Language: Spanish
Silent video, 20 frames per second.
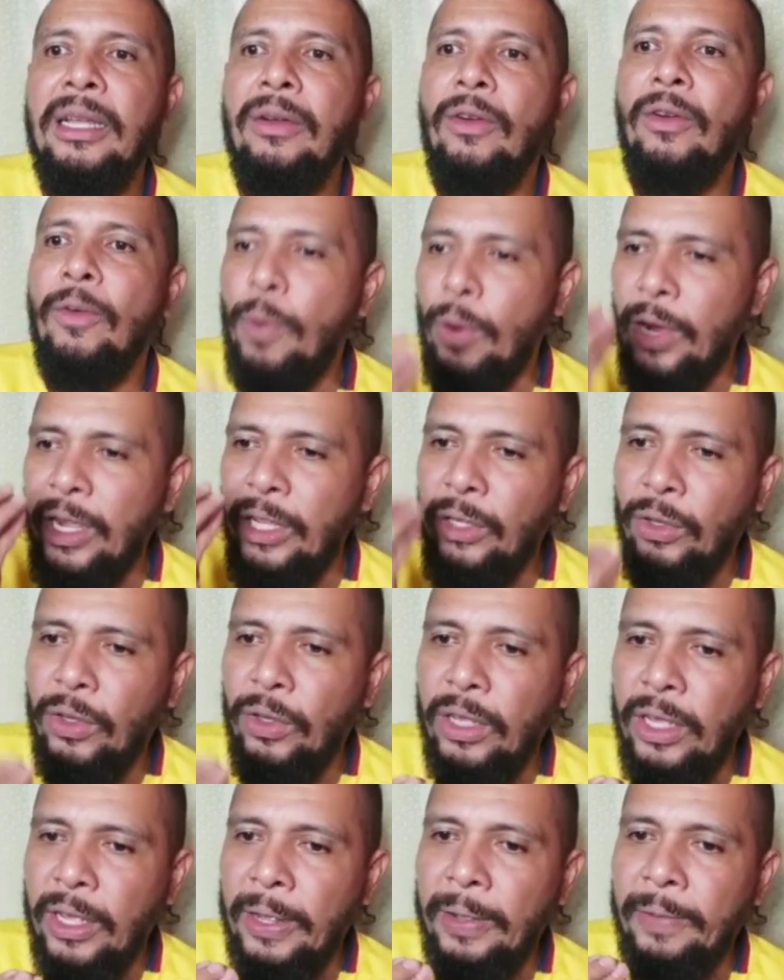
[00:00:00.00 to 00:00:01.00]
Un poquito
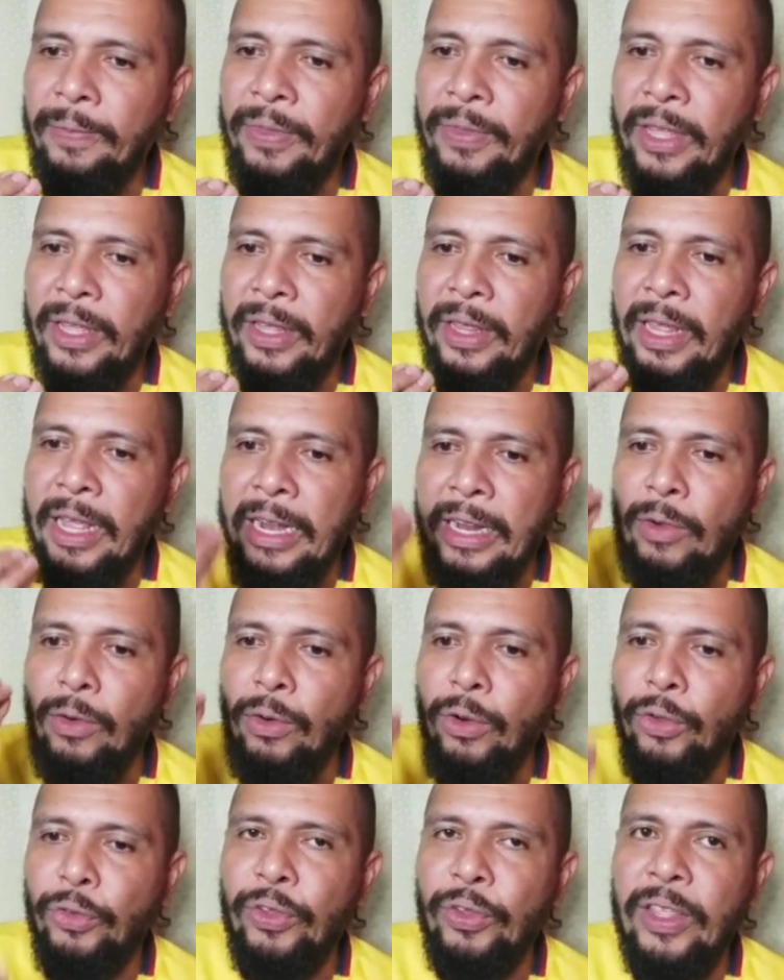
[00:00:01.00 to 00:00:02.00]
de,
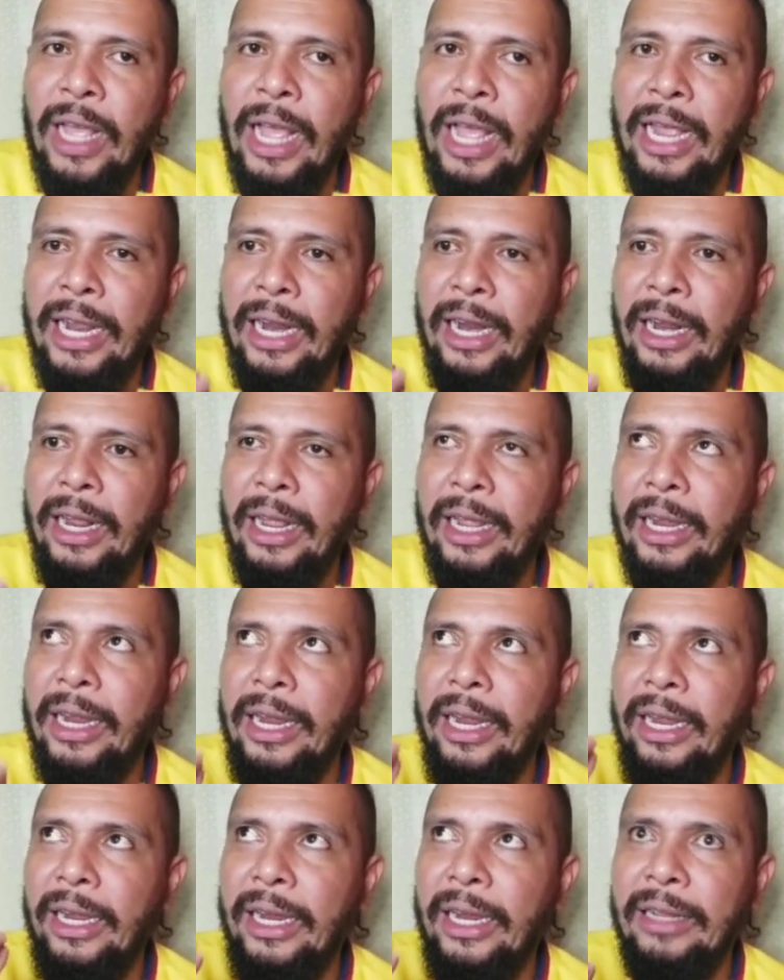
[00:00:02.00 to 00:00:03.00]
rigurosidad en,
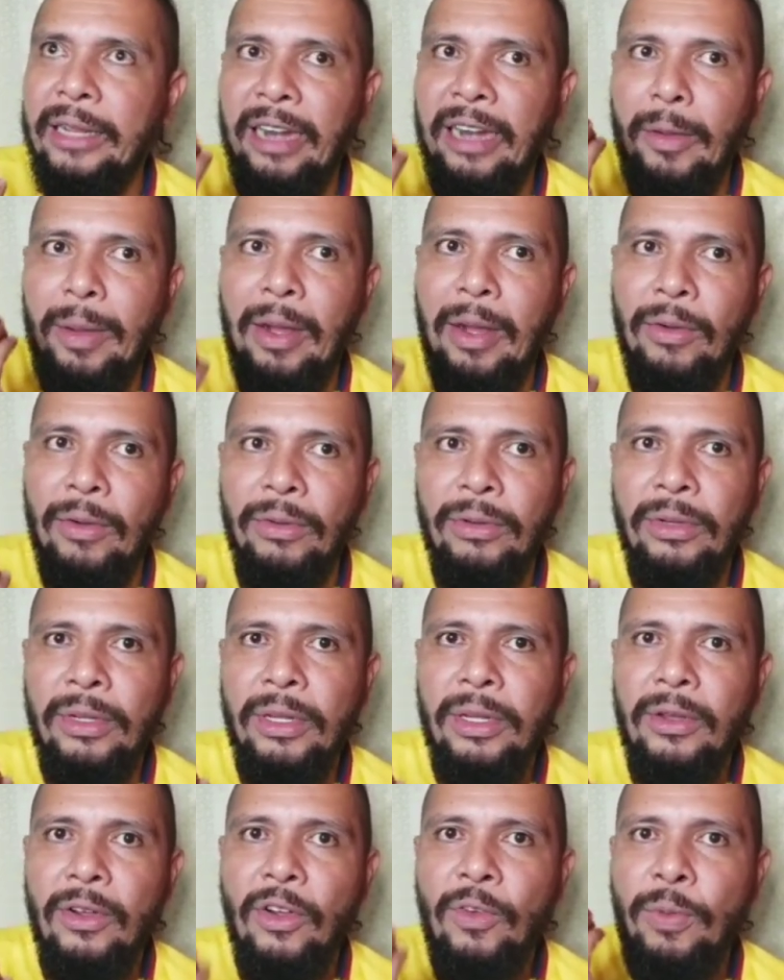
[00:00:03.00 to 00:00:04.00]
en, el trabajo.
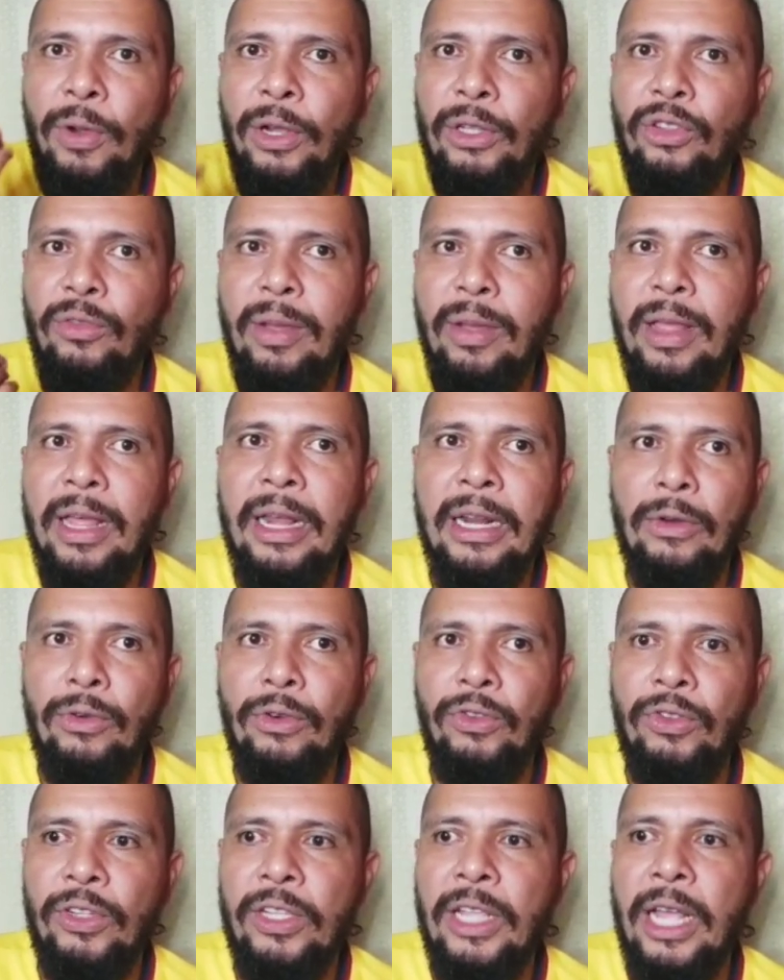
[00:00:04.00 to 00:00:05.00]
Un poquito más de
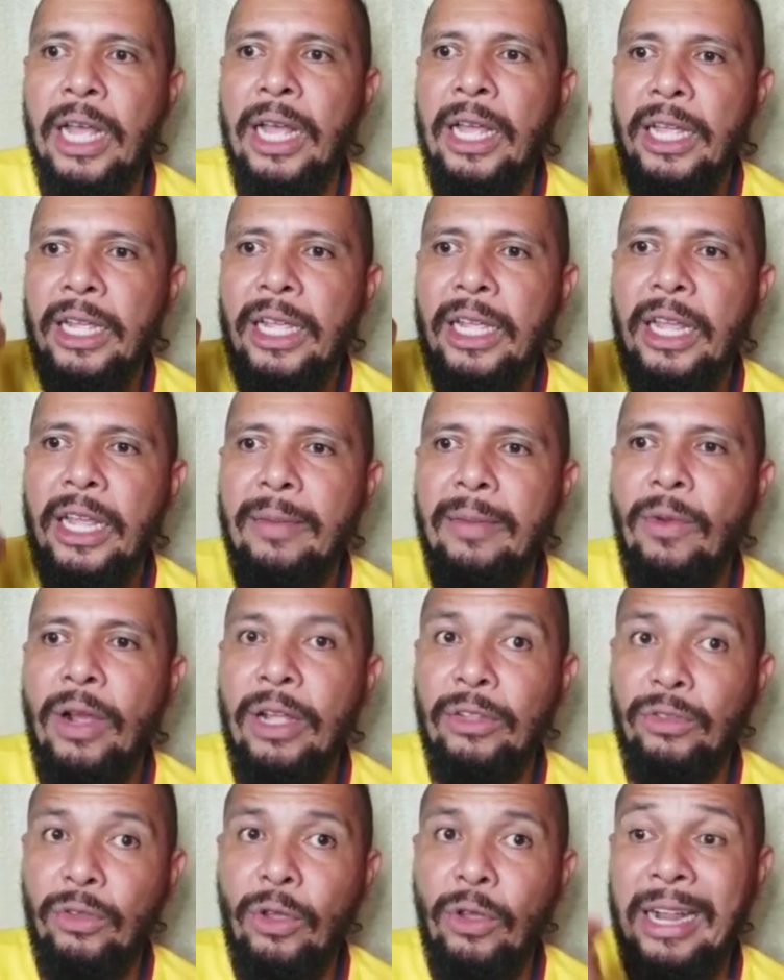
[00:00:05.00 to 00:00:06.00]
rigurosidad.
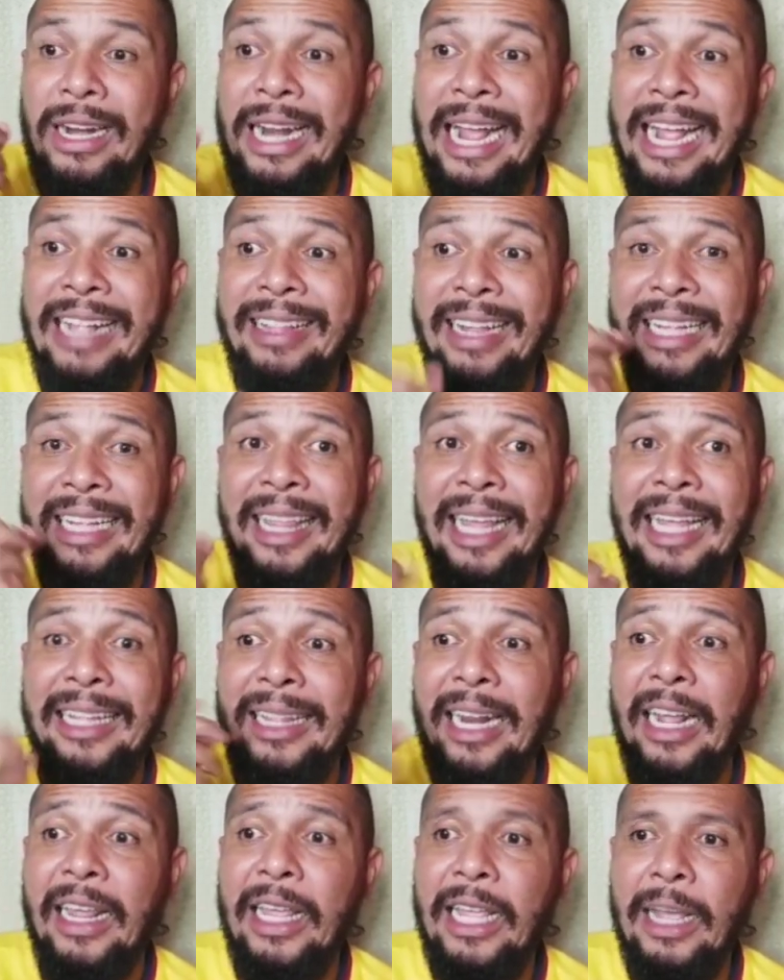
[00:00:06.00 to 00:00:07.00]
Queremos eso a la gente que está
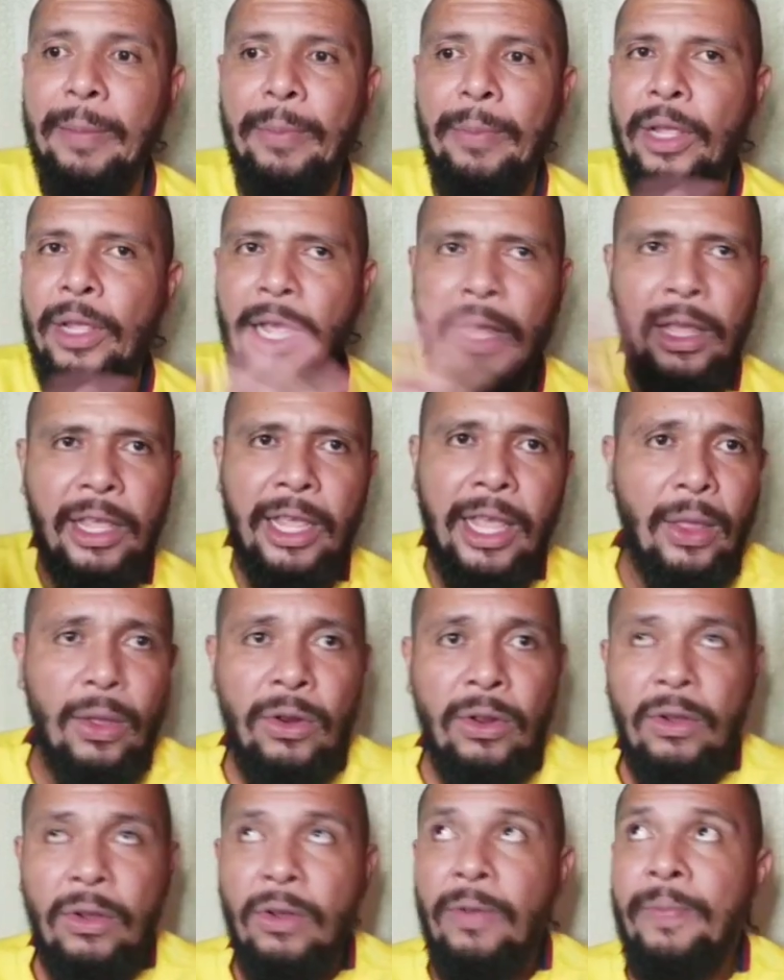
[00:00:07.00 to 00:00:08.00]
detrás de ella. Pero ellas, ellas
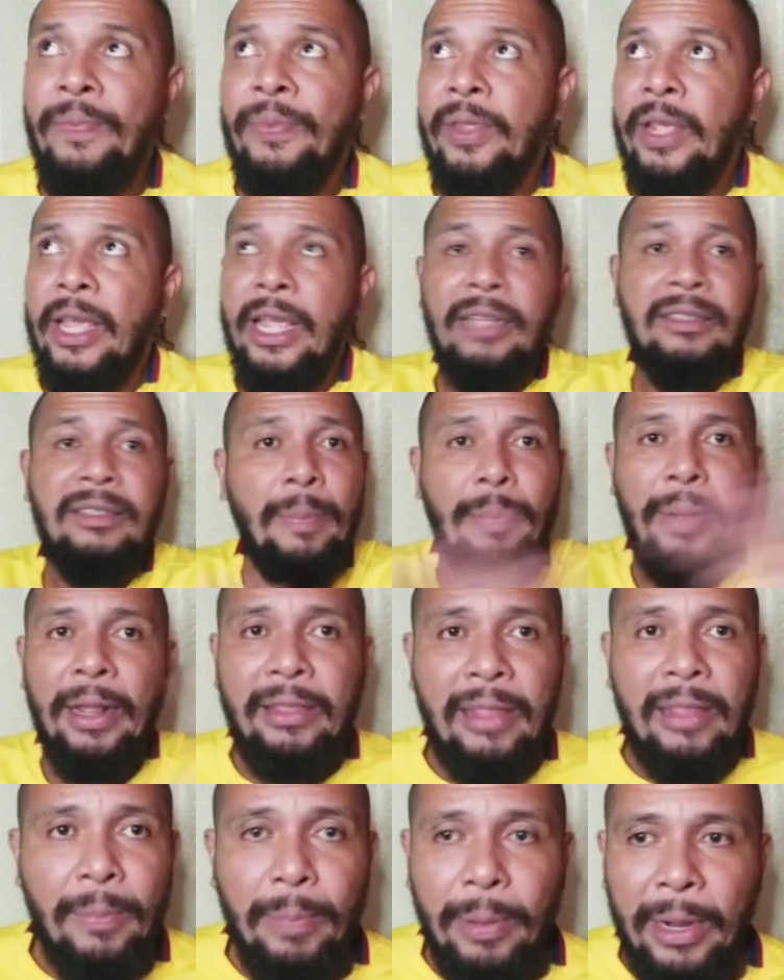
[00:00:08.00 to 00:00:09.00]
no. Ellas se
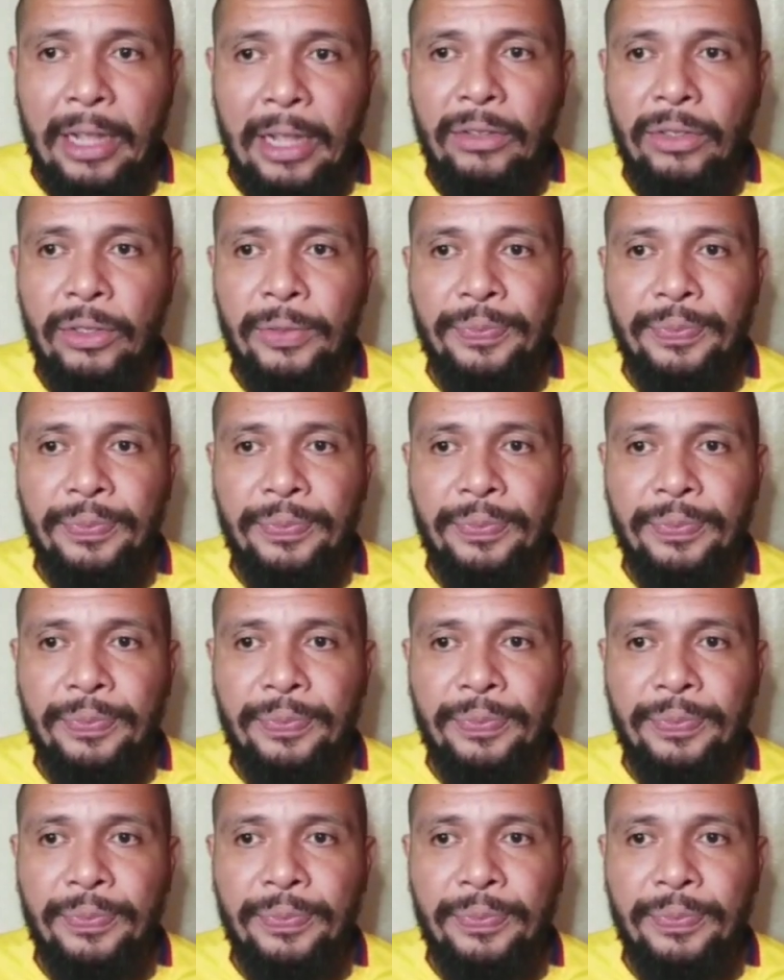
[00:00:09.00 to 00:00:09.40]
prestan para eso.